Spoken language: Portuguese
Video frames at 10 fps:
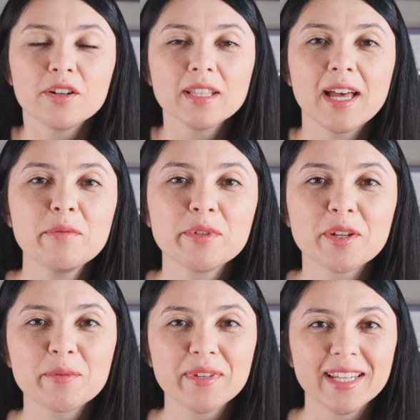Olá, meu
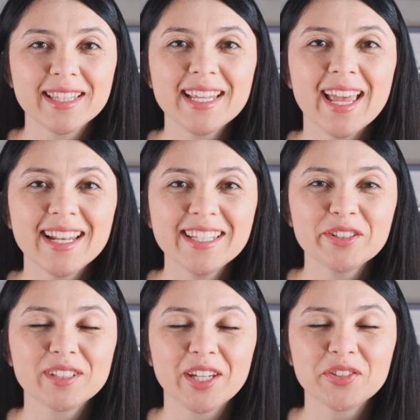nome é Adriele,
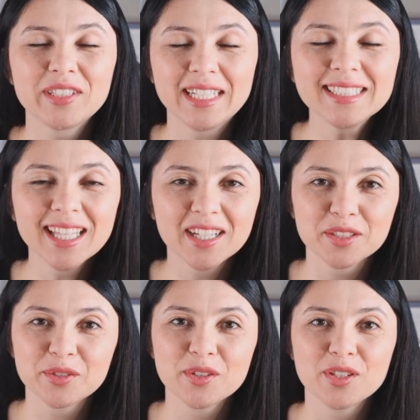eu tenho 30
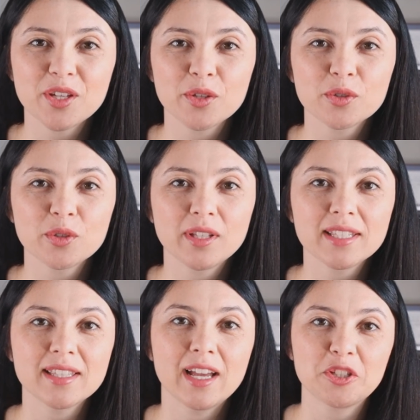anos e eu sou da
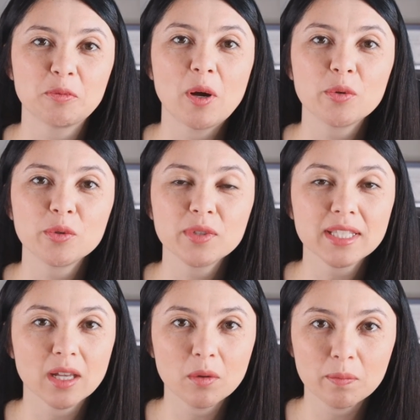cidade de Bauru,
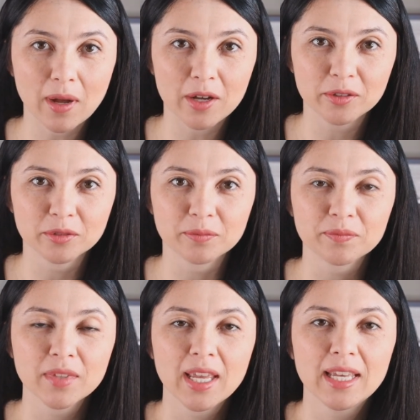São Paulo.
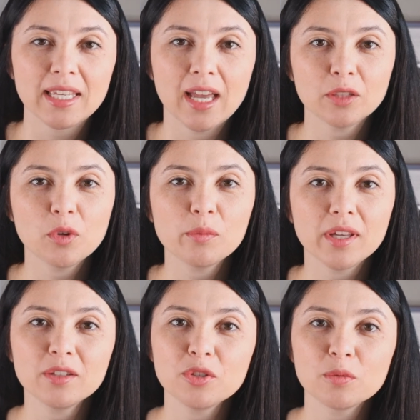E
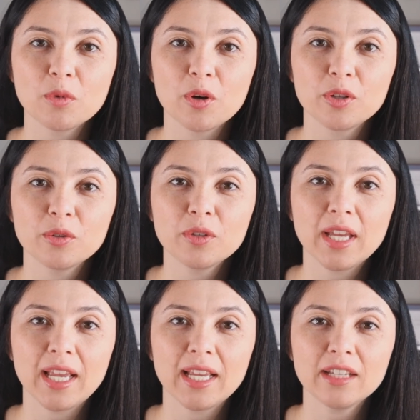atualmente eu moro
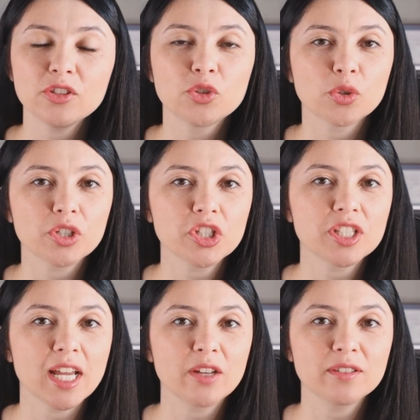em
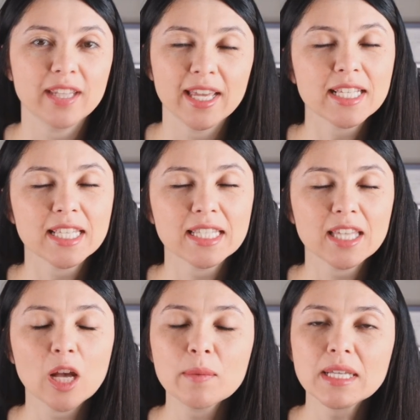Georgetown, Texas,
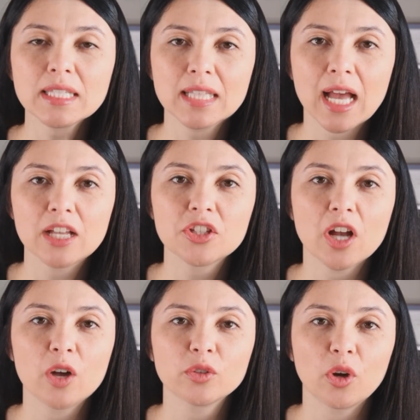que é uma cidade
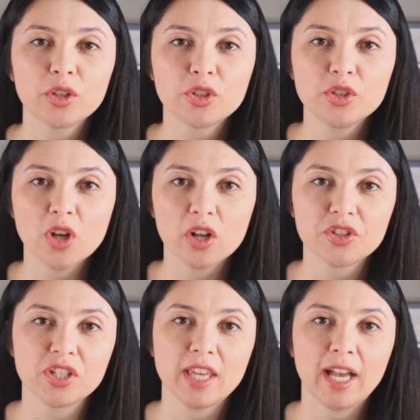ao norte de
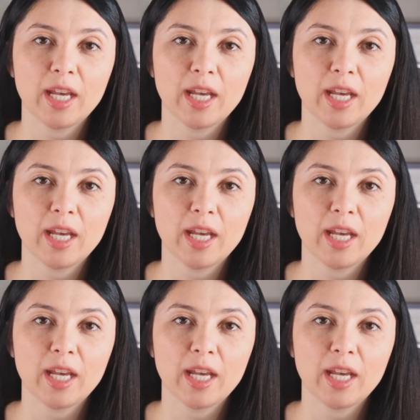Austin, que